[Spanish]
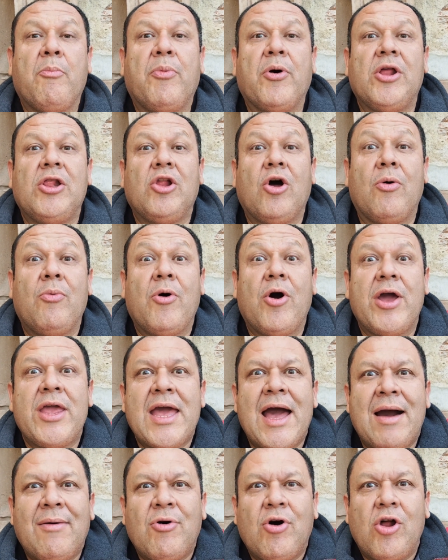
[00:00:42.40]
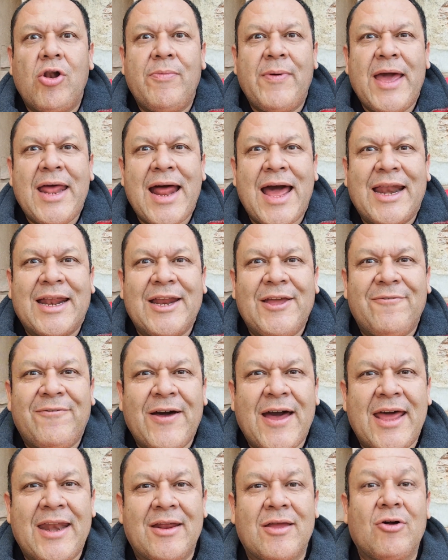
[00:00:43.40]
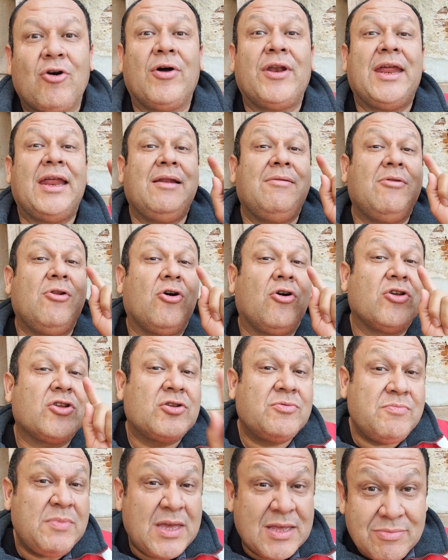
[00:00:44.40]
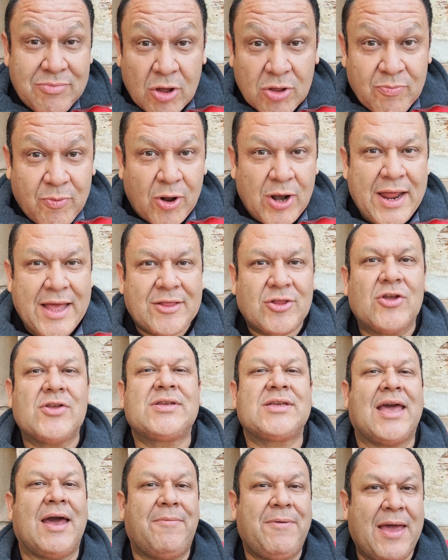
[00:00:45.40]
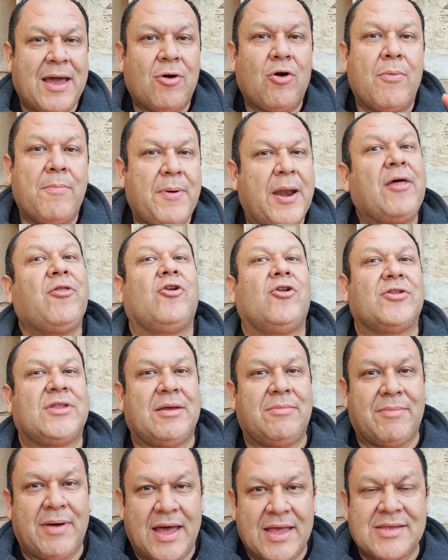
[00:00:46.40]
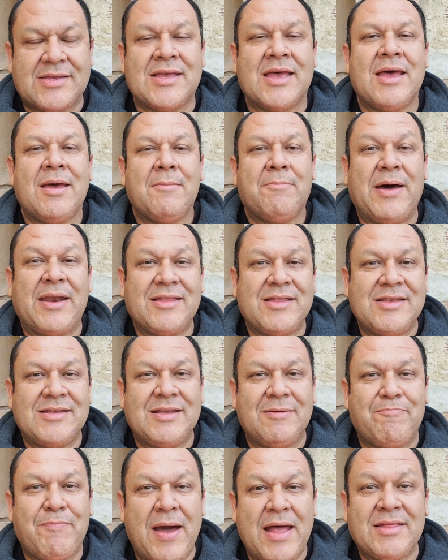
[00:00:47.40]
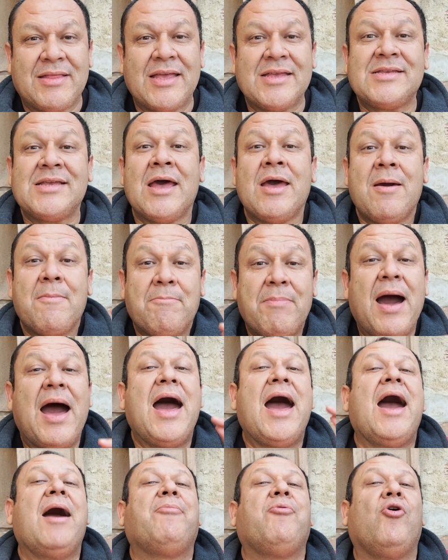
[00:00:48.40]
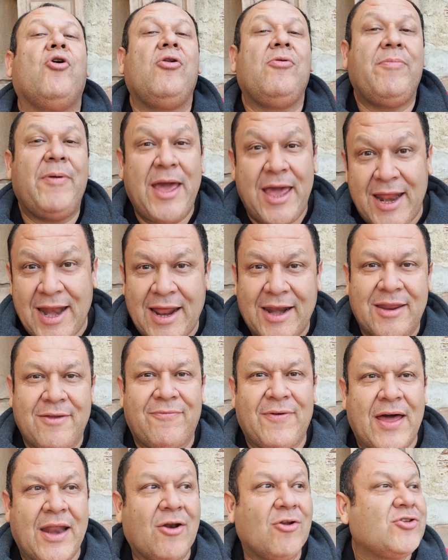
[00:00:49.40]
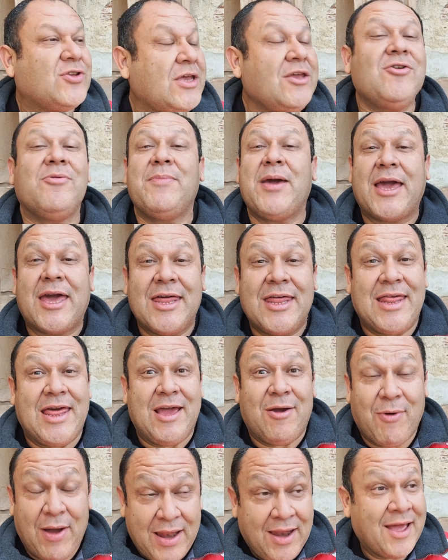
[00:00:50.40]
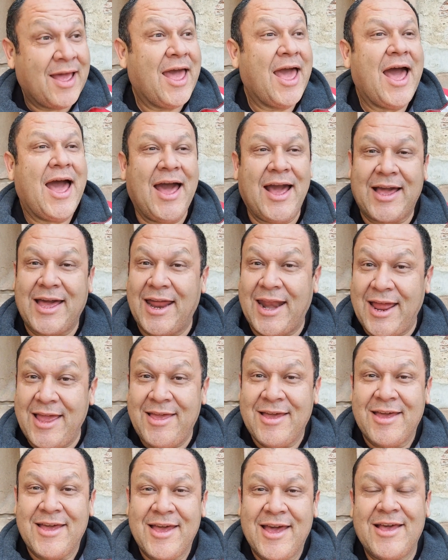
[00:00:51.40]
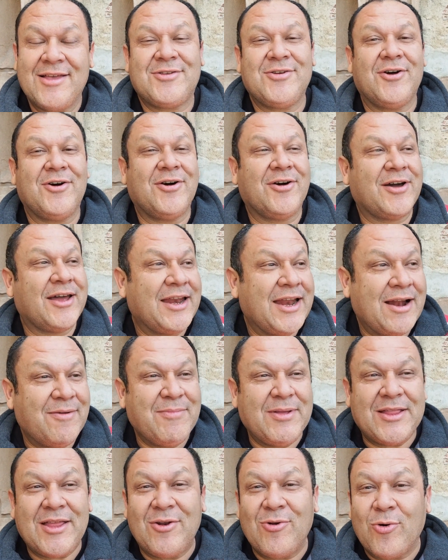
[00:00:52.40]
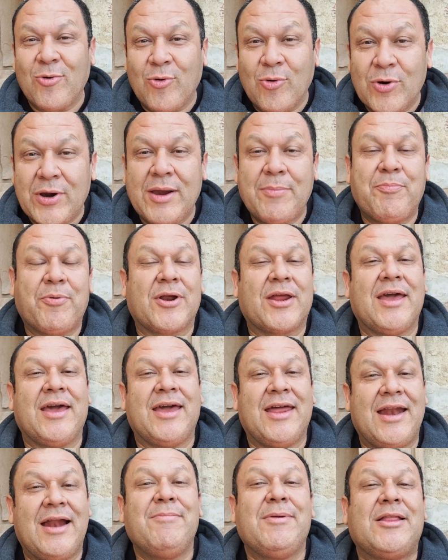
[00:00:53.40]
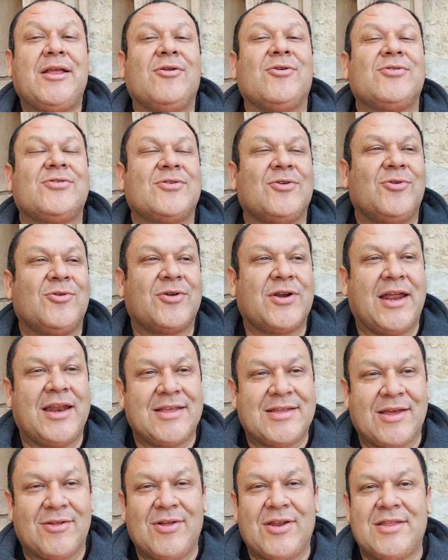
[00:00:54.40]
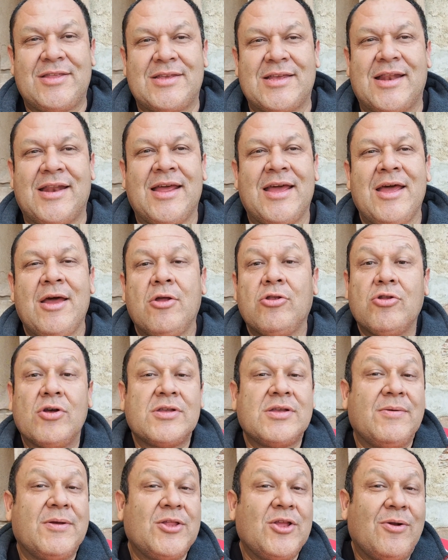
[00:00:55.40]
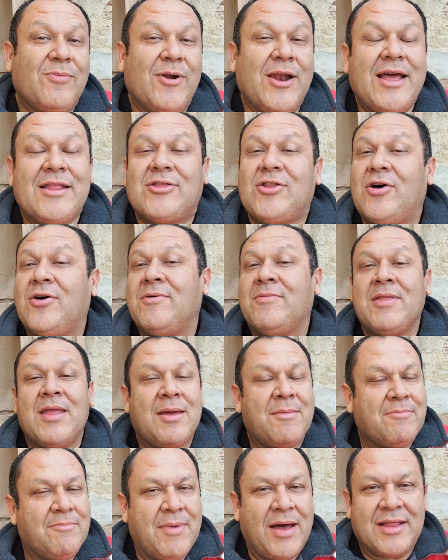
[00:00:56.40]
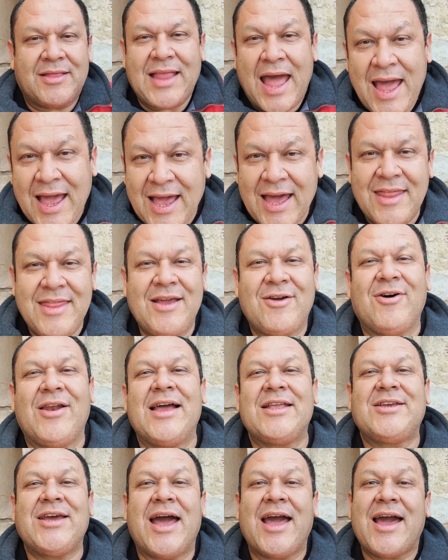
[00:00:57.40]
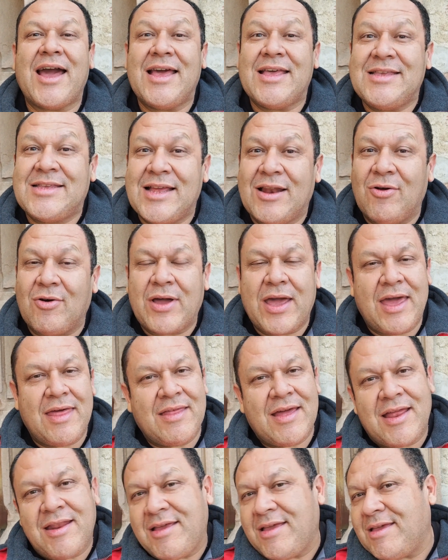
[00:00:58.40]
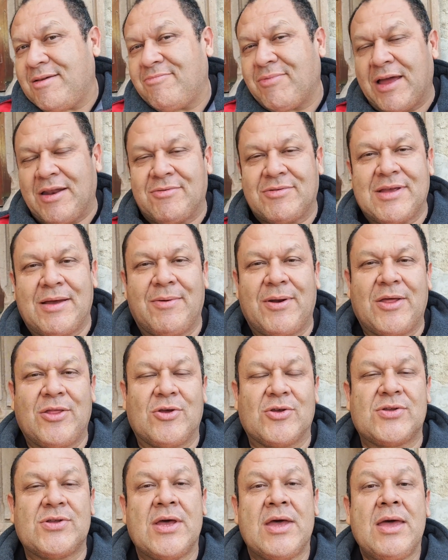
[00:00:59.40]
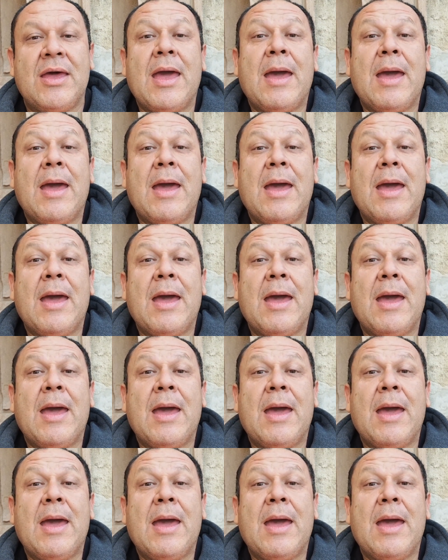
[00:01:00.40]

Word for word: pues lo voy a volver a rifar. Con los mismos boletos que habían comprado los demás participantes, va a volver a rifarlos. Sí, yo me quedé igual. Ah, caray, eso generalmente no ocurre porque generalmente los organizadores dicen, no se vendió el boleto, matanga, dijo la changa, y se lo quedan y bueno, sabrá Dios.